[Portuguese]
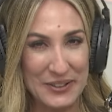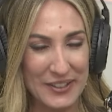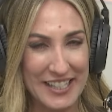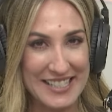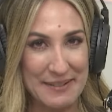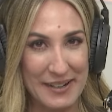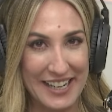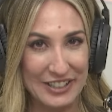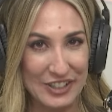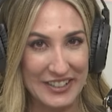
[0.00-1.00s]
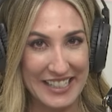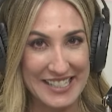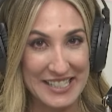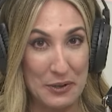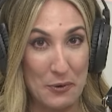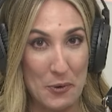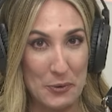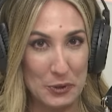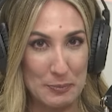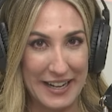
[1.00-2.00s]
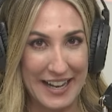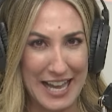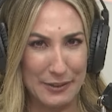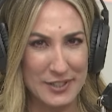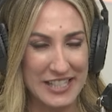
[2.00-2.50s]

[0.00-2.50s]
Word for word: Toda semana a gente tem esse encontro marcado,